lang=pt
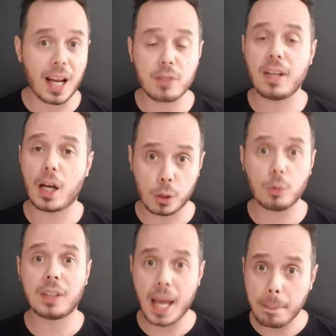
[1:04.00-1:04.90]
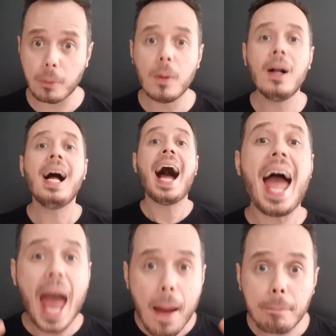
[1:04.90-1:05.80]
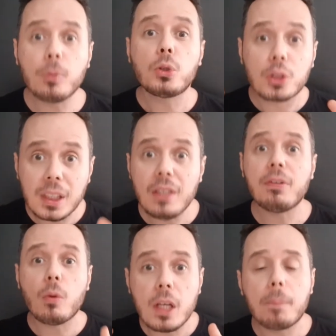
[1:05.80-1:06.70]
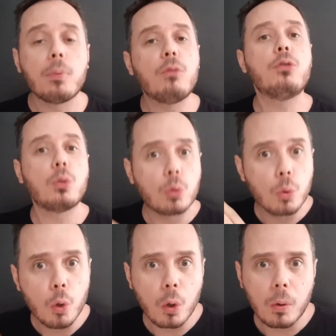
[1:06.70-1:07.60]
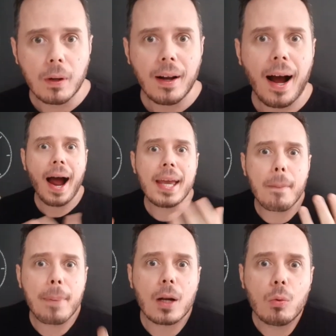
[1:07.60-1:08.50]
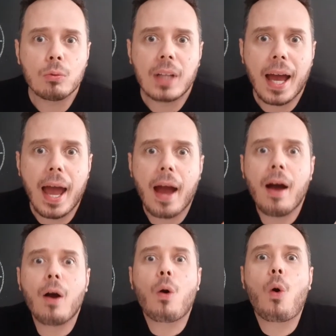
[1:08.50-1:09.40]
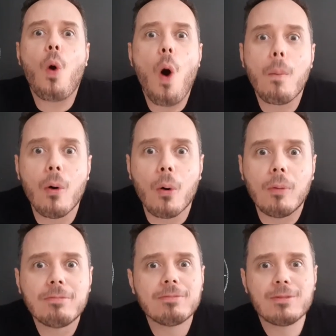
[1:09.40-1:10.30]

de viagem no tempo, é possível ir para o futuro. Aí a pergunta é: como?